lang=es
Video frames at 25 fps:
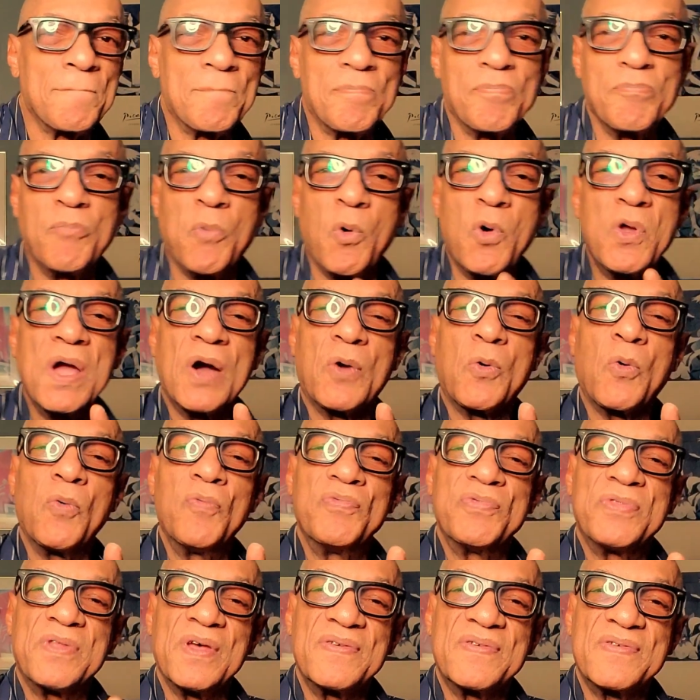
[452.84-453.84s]
voy a
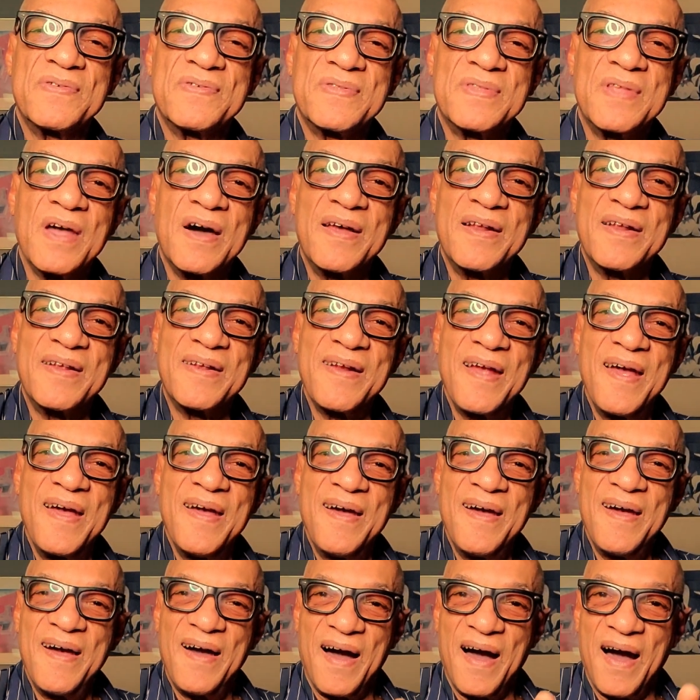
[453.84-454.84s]
contestar
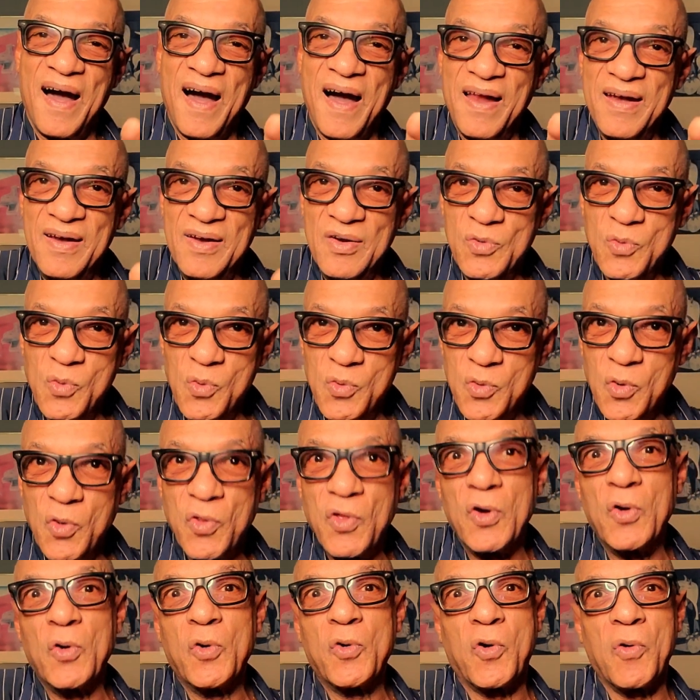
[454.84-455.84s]
algunos
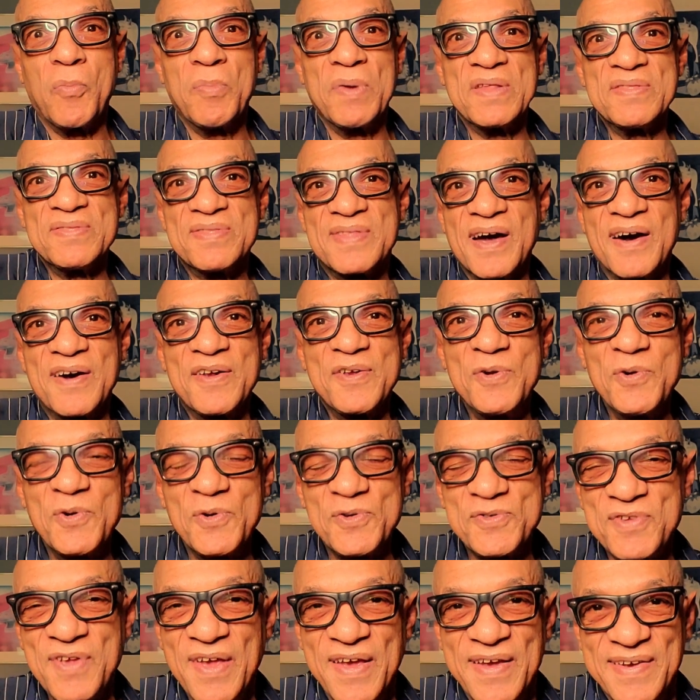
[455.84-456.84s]
de los
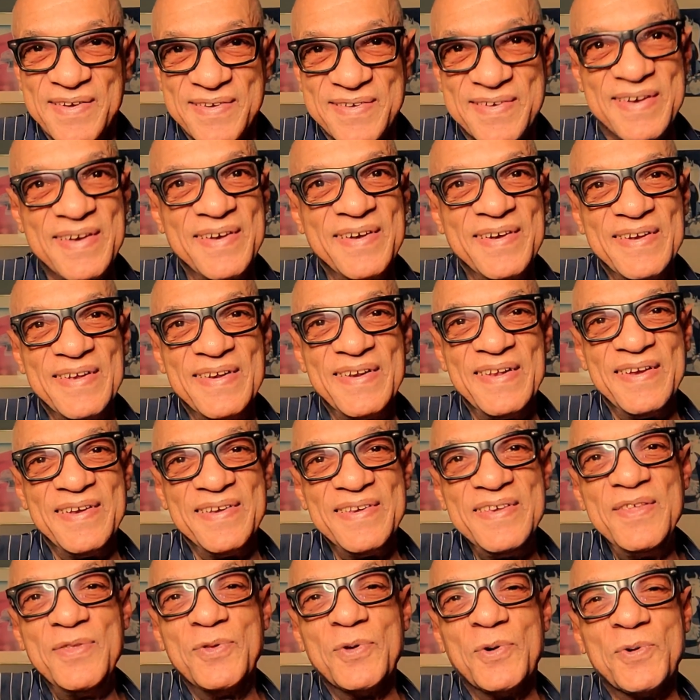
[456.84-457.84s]
comentarios que he
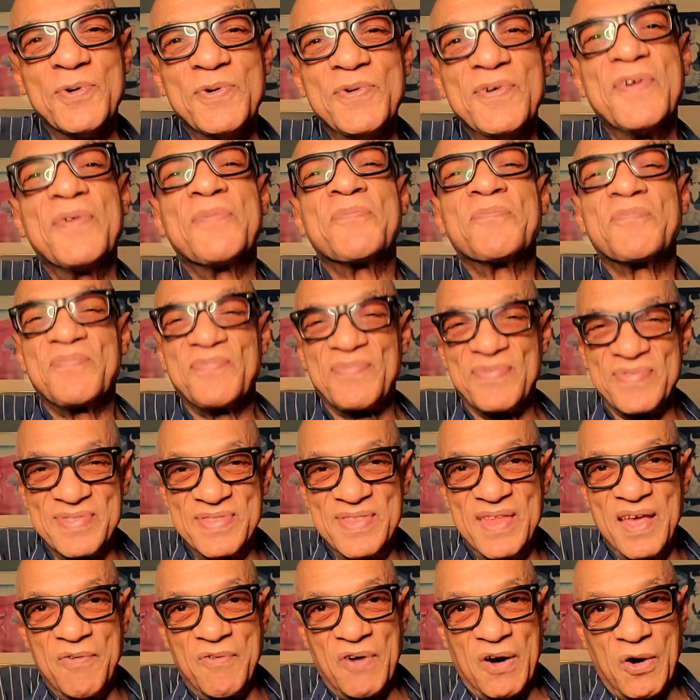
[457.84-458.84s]
leído
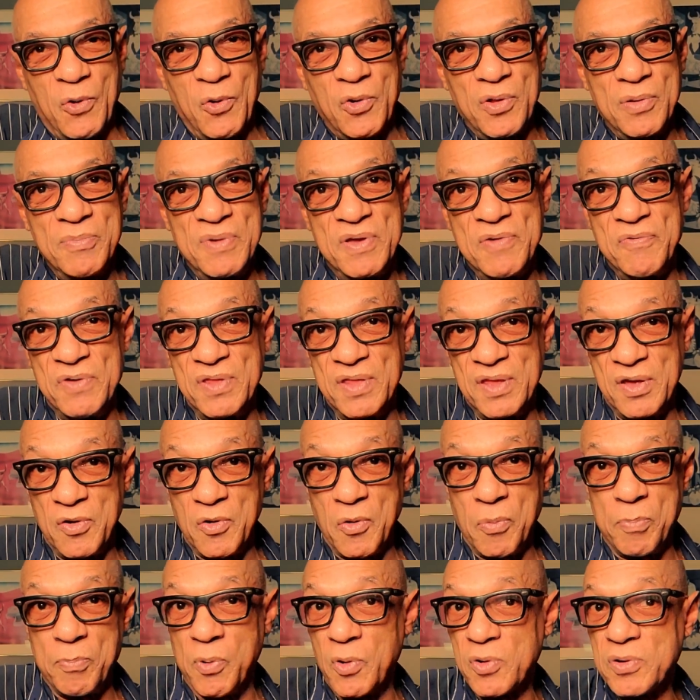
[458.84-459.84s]
debajo de mis
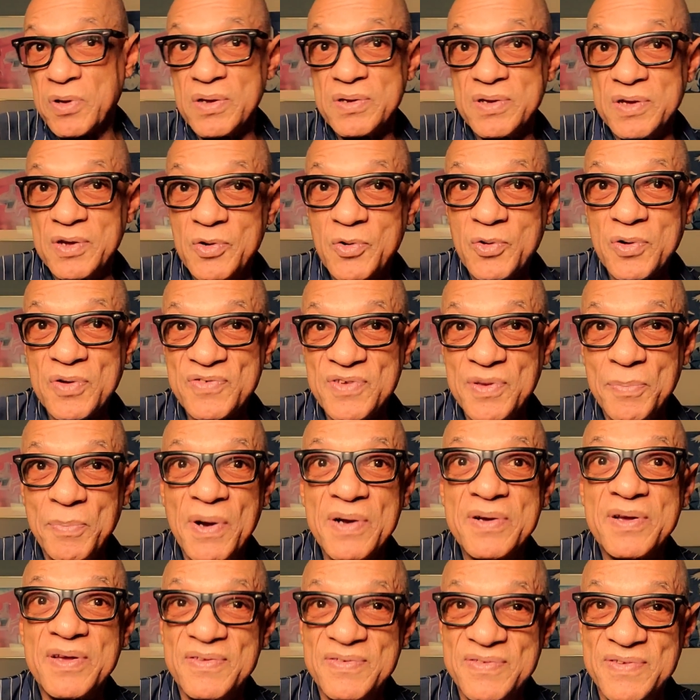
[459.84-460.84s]
videos, porque quiero que
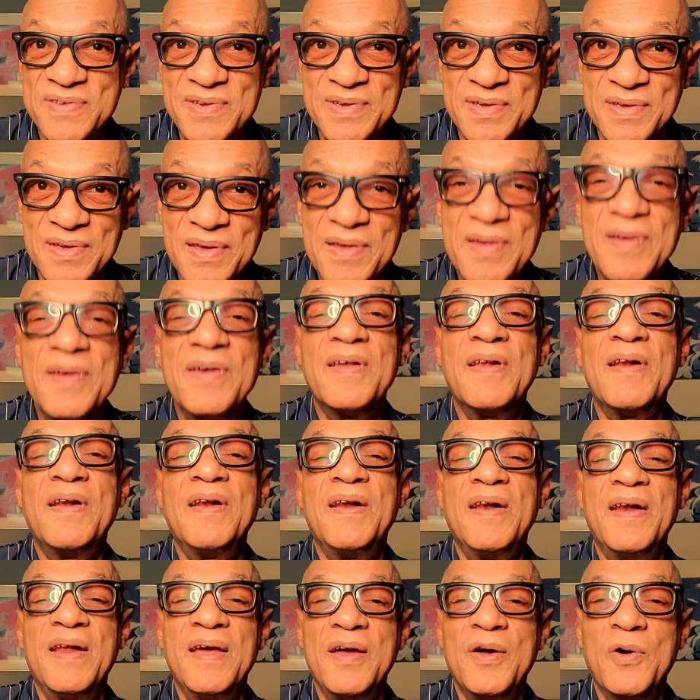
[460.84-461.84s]
sepas que sí,
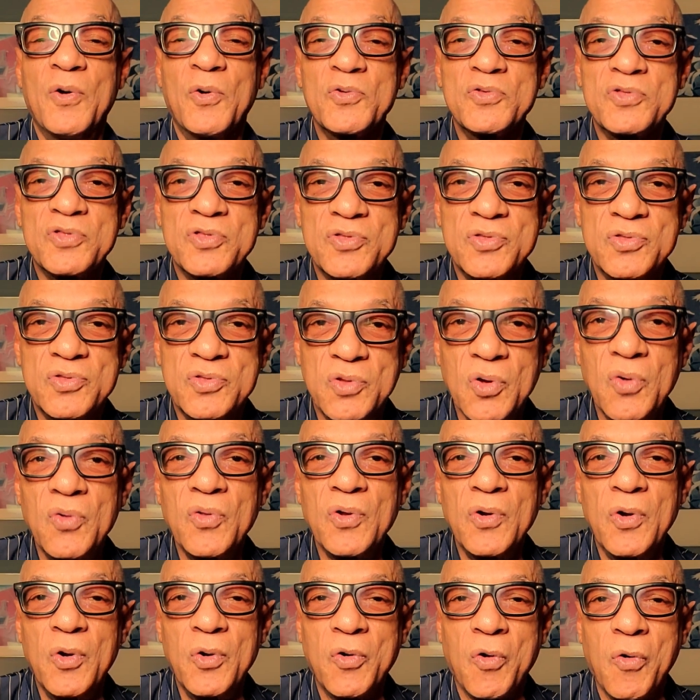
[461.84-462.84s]
leo
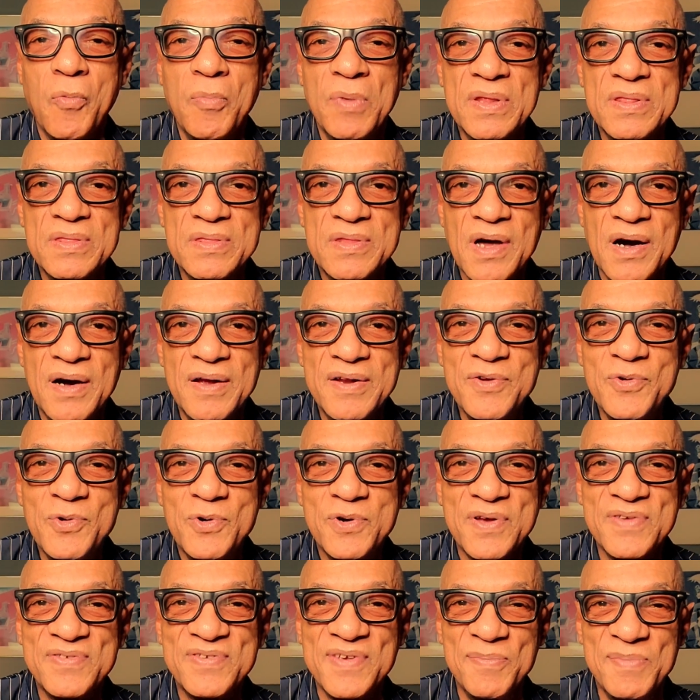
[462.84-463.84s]
todos los comentarios
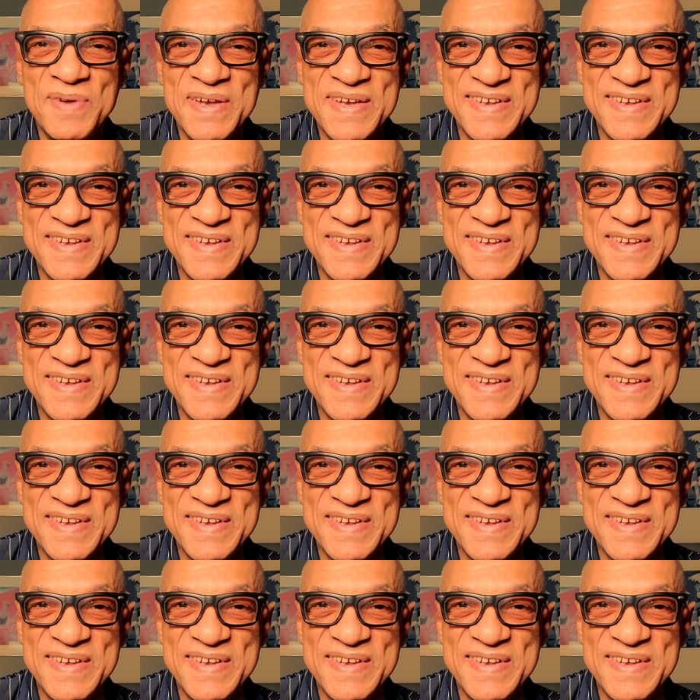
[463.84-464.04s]
que se me